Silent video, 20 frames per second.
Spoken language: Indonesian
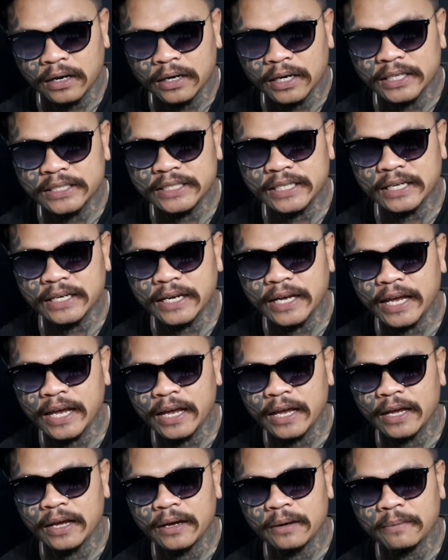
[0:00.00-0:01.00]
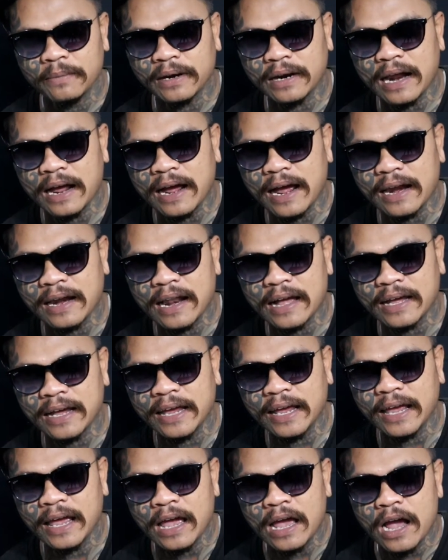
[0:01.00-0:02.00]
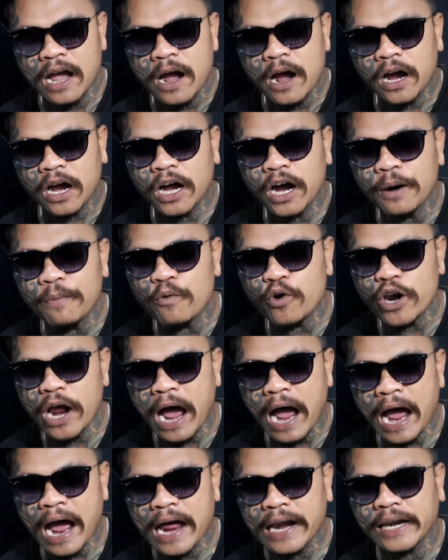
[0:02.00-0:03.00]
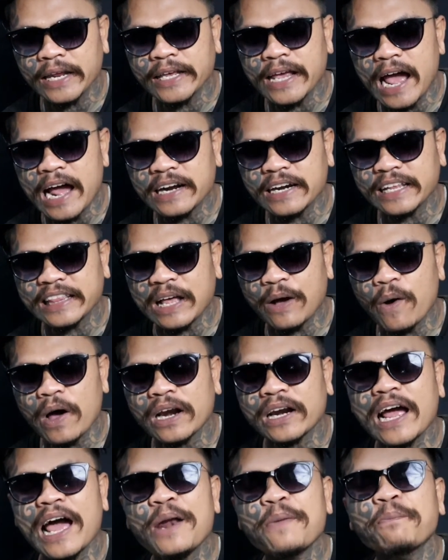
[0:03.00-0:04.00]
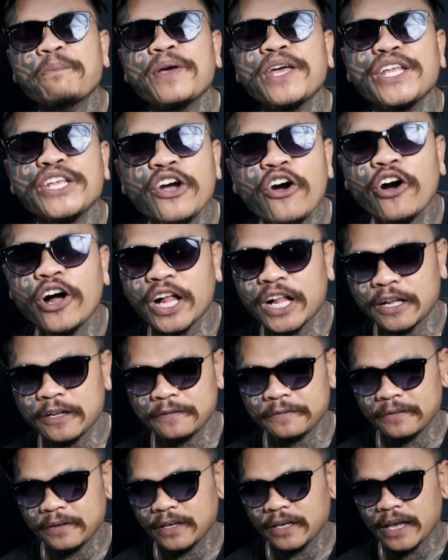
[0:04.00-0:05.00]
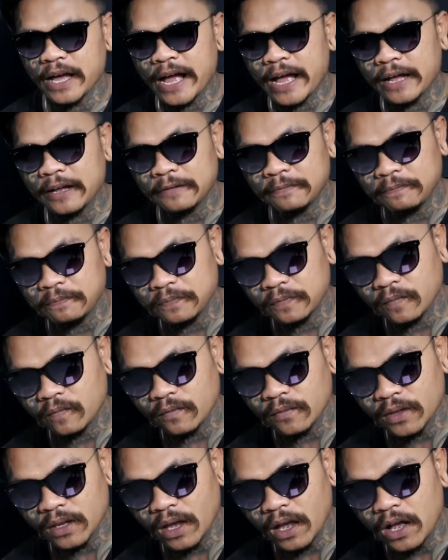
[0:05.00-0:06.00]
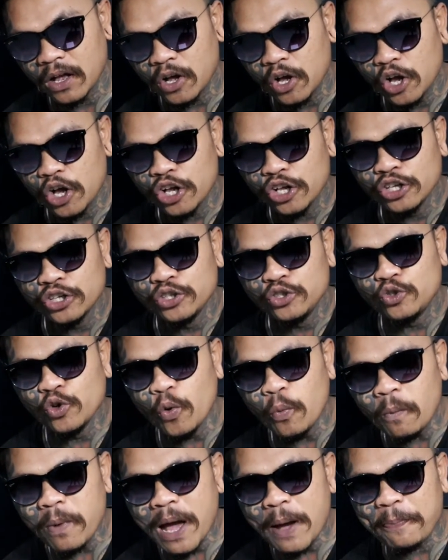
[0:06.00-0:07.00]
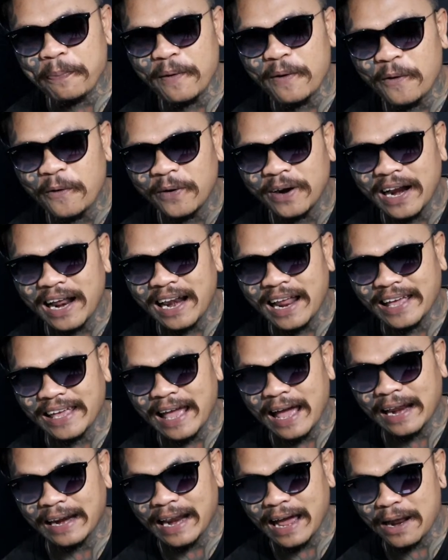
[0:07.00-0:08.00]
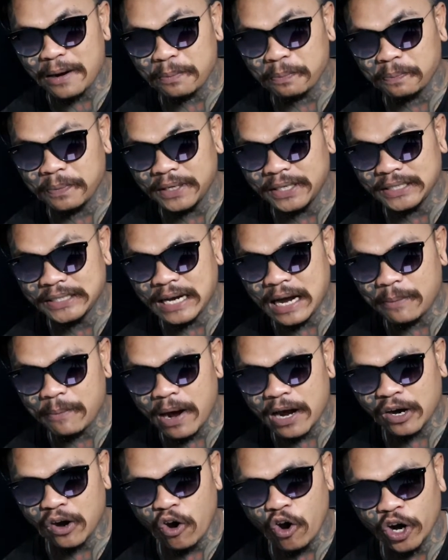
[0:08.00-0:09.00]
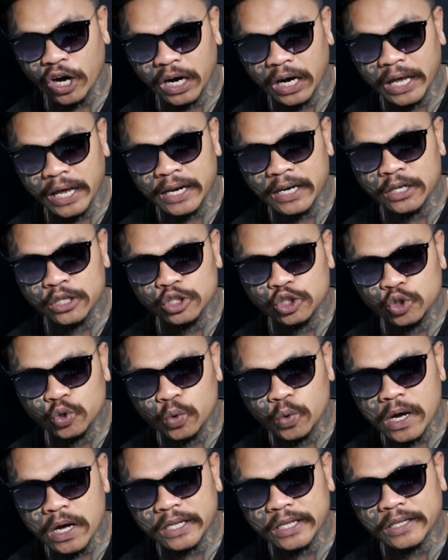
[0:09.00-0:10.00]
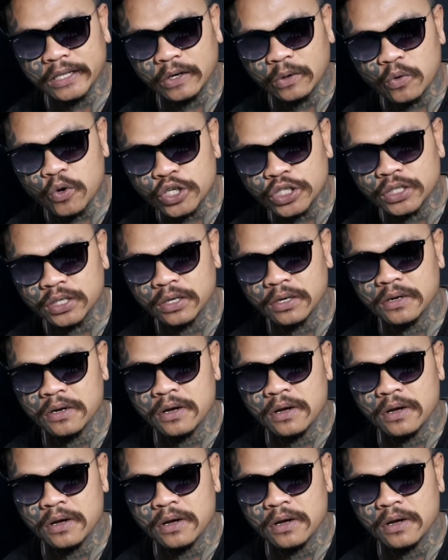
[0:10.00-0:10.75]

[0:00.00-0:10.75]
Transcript: Di sini menerangkan lagi kemudahan yang ditawarkan pinjol, ya. Jumlah pengguna layanan pinjaman online juga terus